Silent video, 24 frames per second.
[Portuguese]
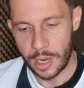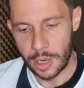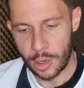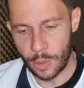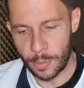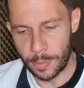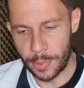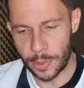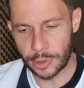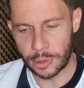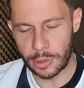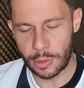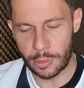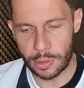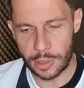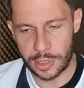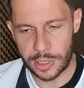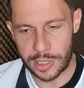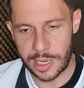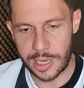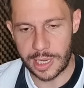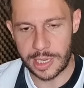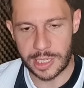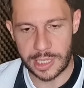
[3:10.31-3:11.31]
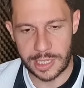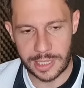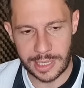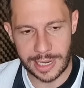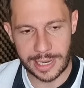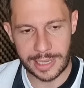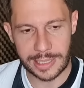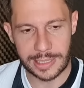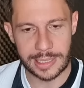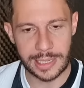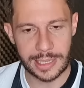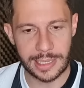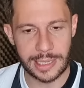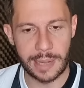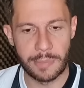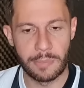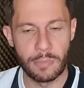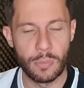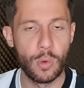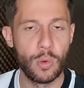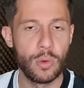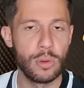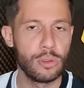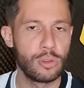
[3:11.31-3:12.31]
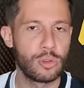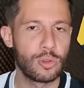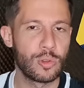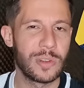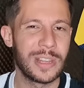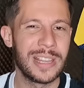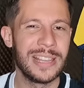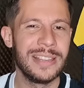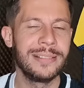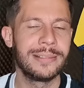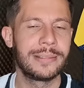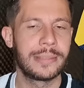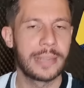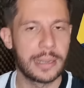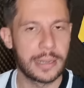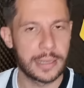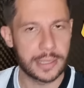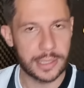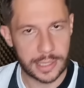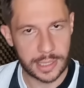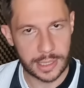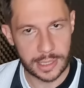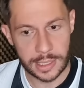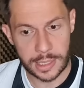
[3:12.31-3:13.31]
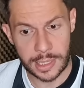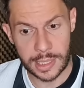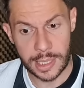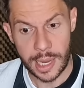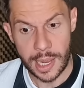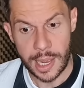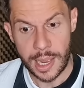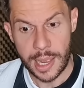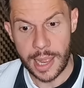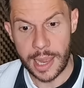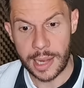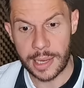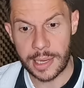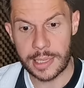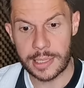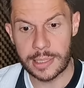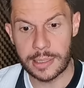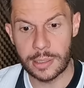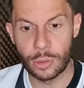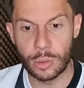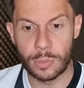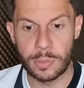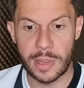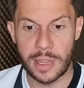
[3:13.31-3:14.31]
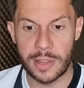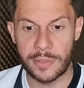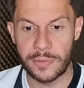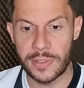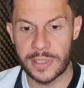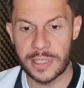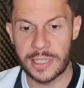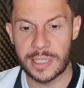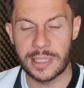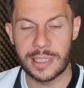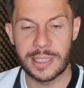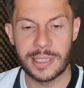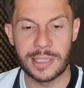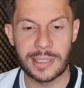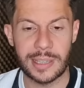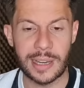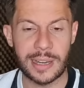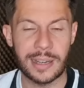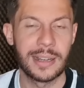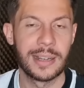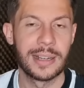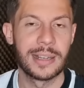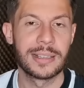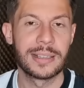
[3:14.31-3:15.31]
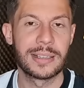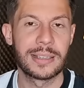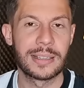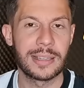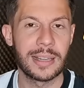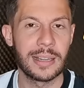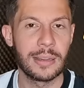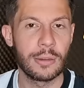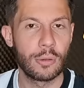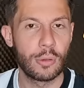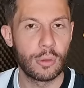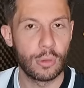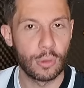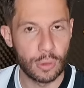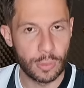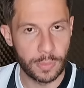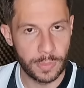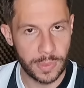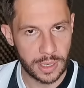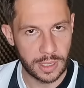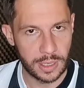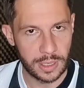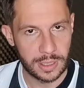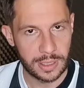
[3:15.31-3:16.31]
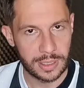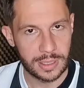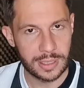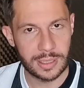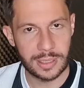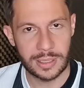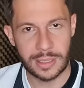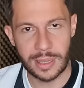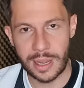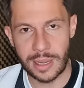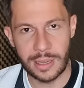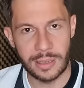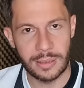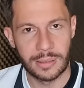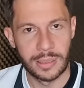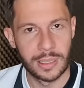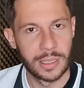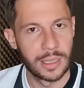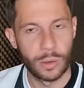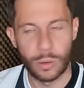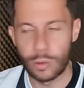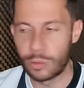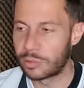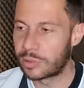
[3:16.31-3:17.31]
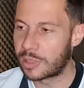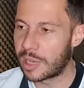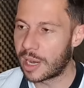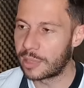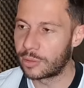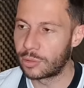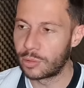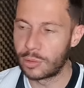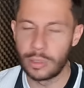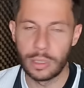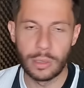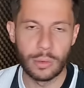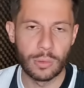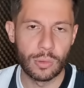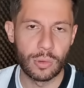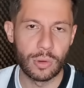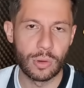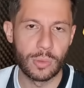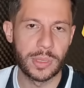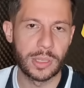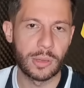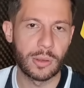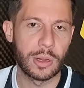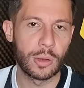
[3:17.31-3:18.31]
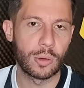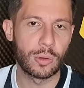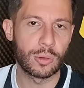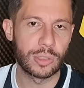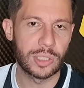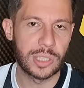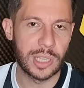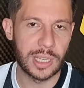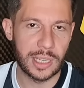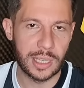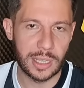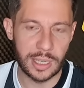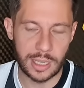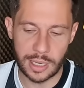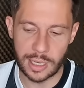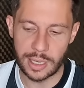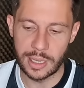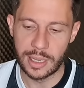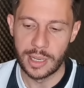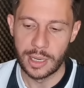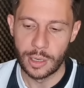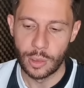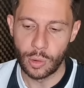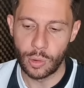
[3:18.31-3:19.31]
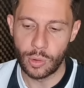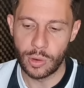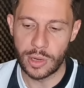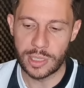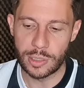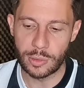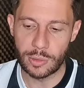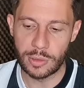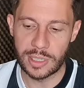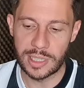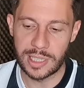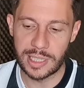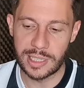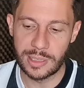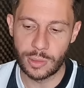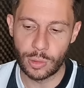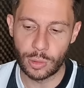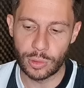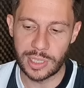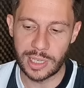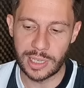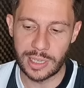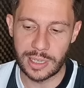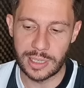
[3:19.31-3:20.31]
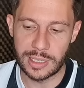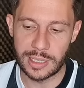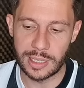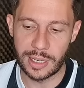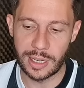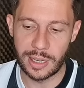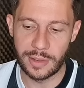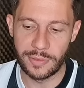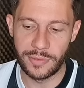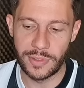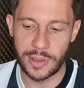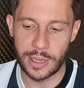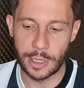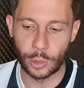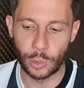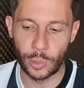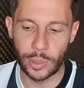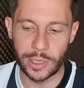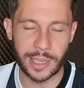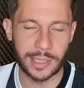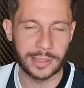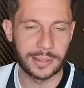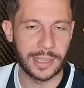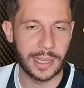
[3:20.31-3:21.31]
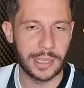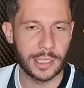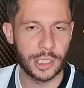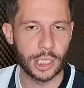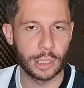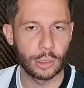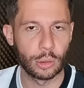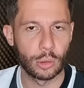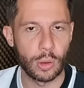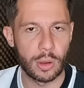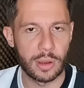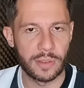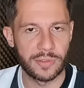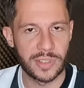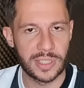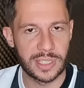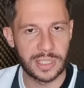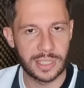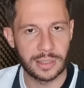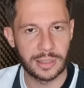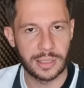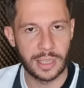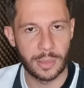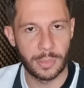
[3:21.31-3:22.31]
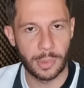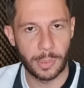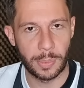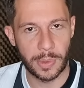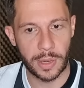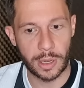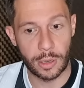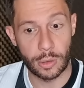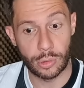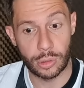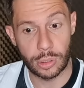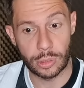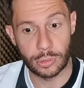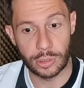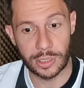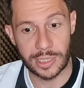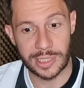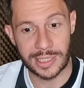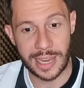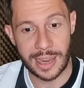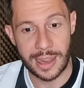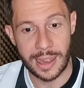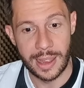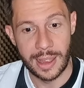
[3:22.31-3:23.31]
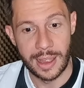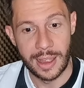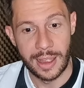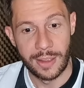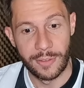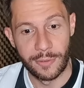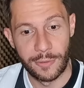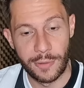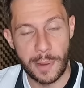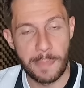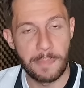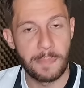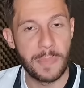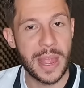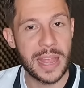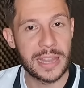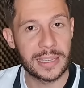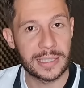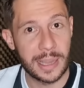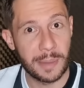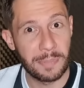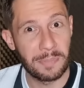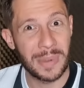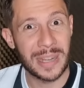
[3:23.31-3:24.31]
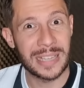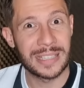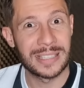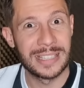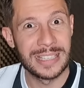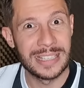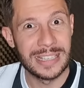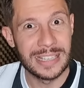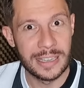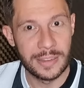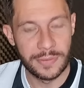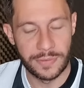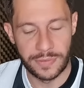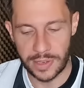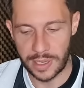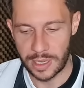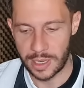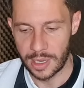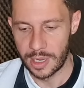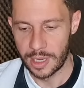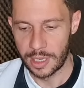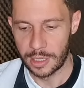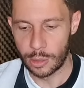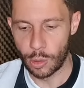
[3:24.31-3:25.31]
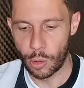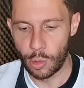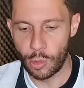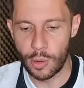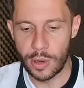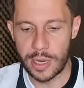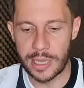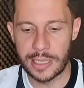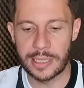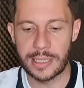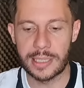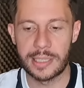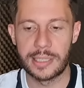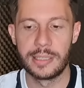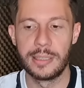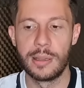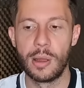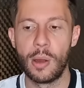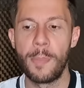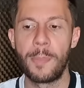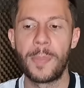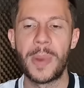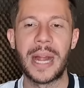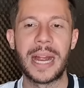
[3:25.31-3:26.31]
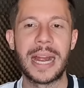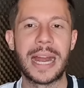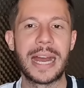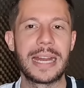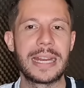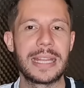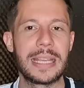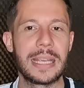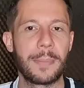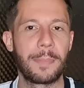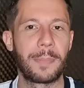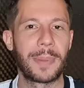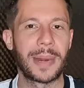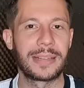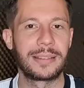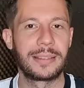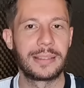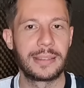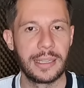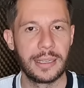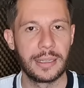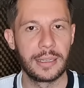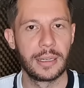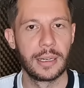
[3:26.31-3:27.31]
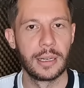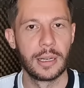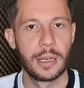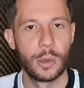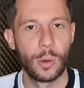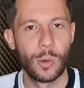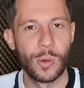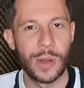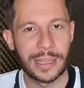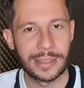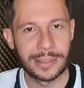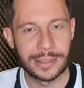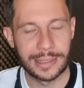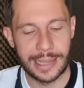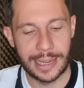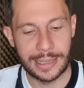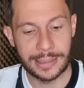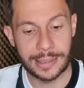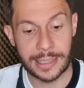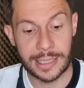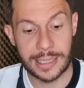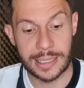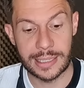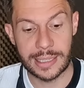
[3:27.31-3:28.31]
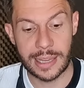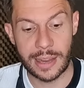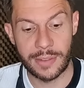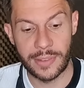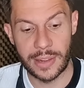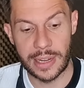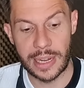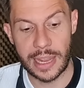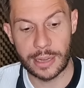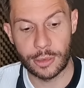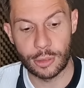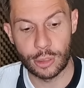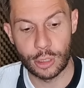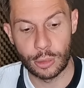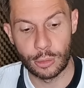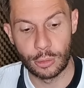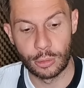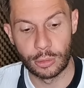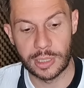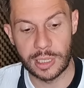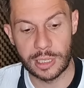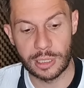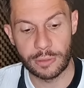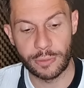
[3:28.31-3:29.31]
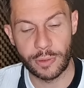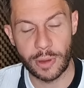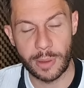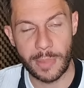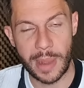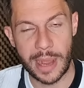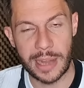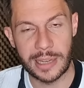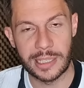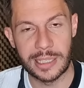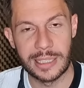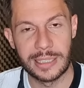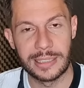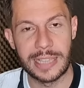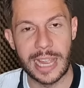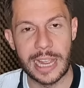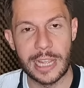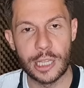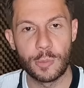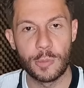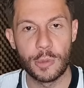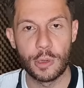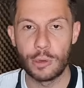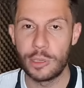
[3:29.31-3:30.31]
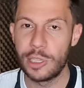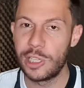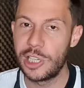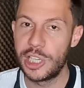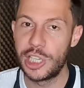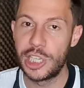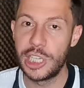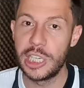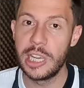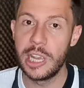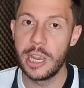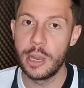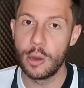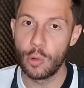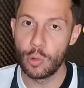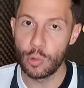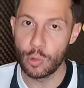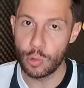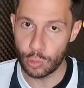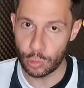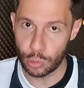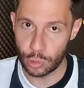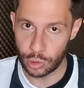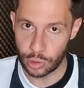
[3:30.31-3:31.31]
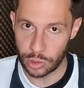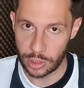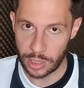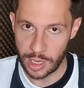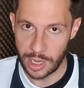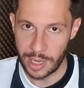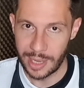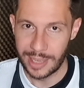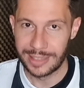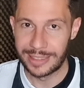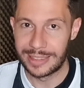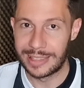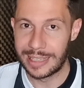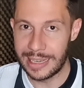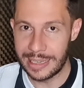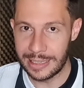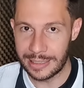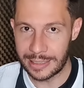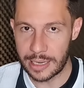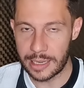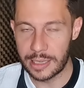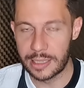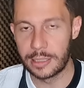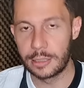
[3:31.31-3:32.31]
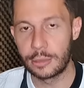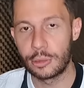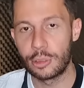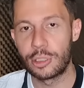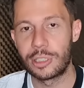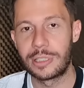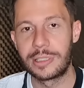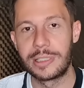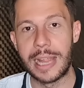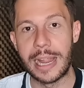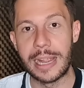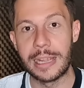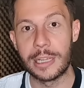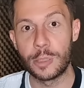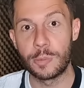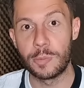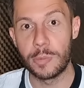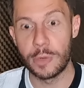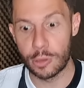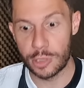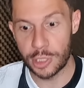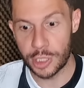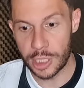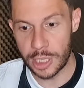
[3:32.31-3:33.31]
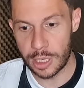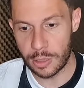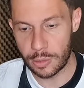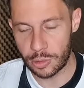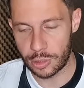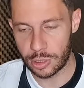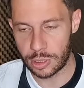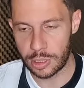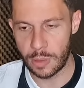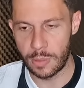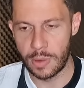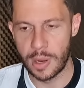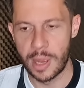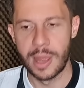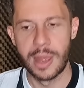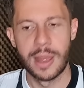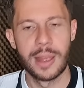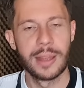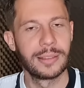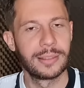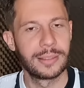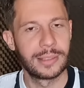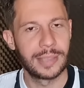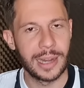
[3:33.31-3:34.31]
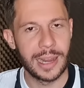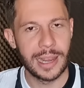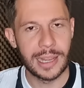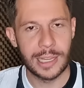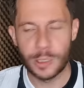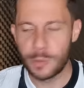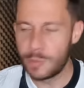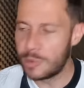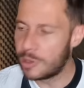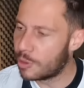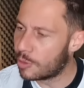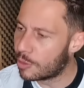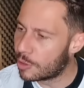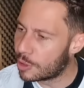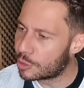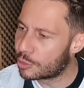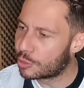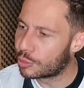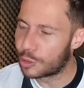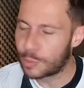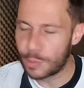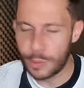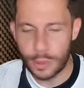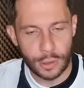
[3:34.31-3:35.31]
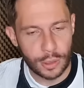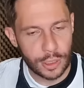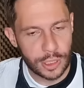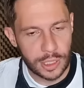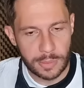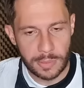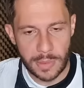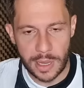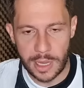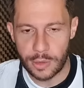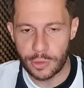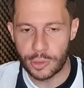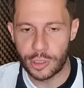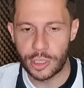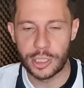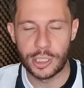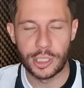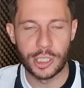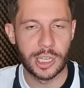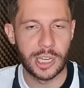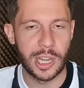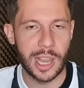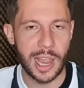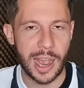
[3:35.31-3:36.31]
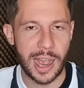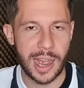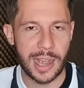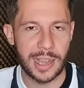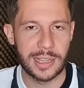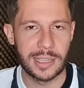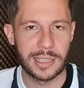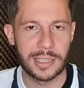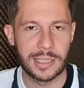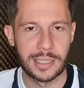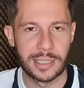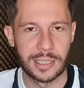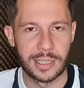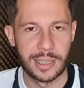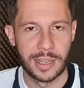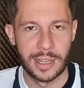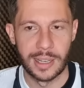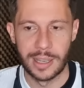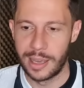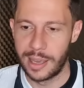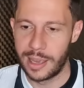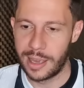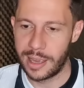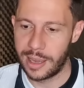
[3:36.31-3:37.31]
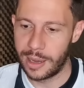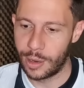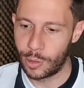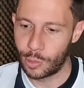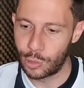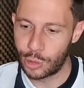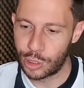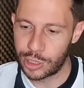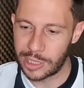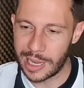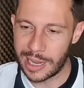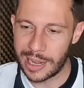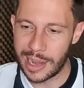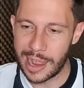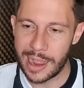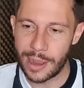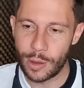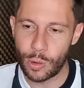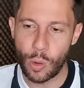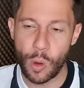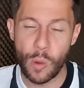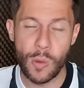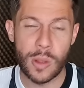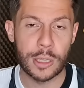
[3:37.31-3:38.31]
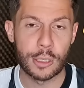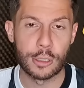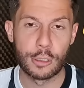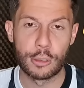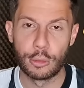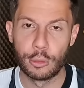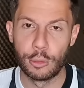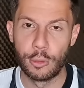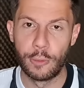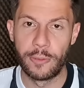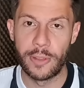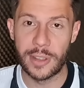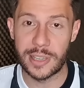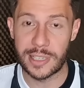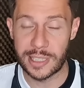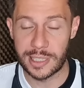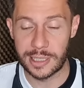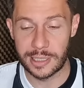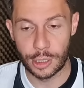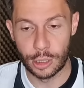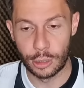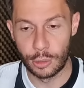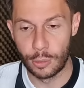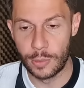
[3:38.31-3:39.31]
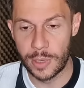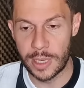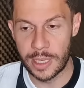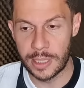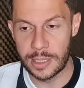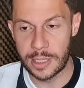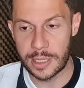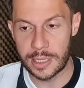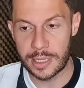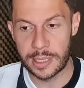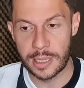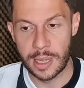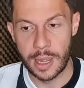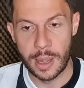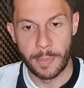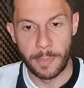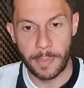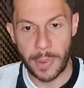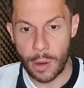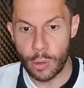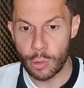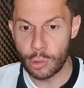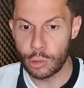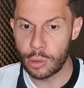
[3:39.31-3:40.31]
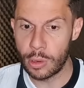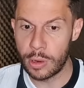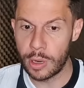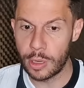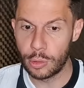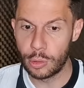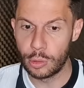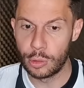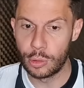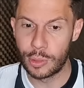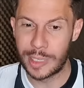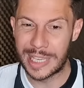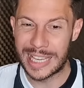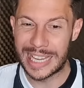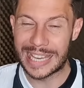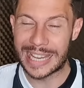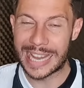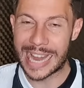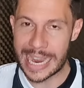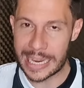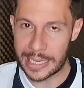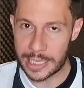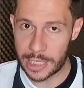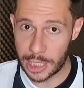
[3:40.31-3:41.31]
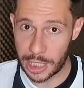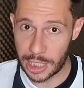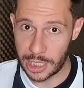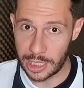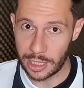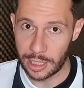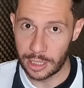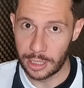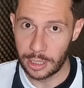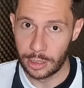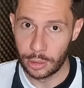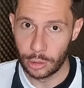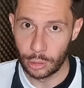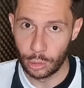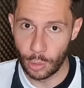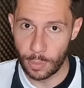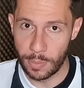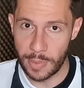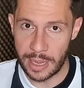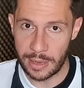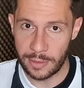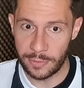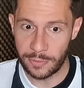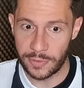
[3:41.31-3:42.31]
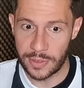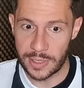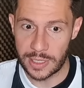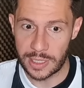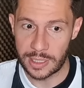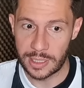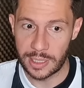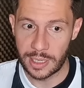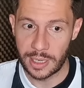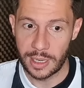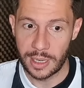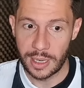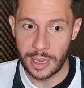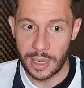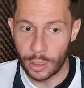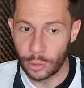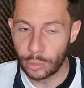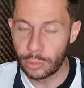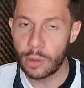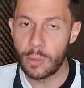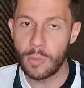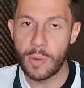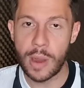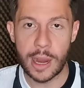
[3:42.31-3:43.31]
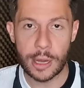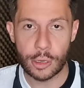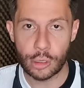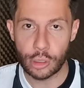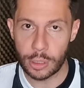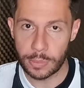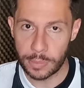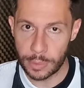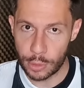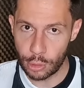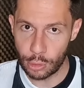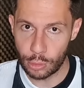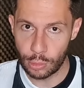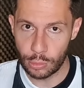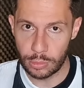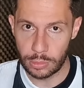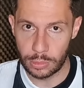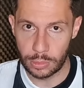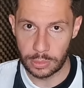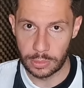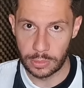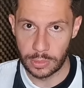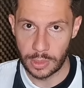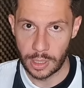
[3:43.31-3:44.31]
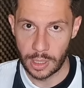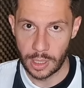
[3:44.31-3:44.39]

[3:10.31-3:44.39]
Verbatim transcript: Um ponto que eu gostaria de trazer que é muito interessante é a questão do Memphis estar sem clube, sem contrato com nenhum clube, então ele conseguiria, o Corinthians conseguiria escrevê-lo aí até dia 9 de setembro, porque ele é um jogador que está free pass, né, passe livre. Então o Corinthians não pagaria para ter o atleta que está avaliado, segundo o Transfer Market, em 10 milhões de euros. 30 anos, 10 milhões de euros. Então, 3 milhões, 2 milhões e meio de, de reais é, o salário com as luvas diluídas para um jogador do quilate do Memphis, eu não acho absurdo.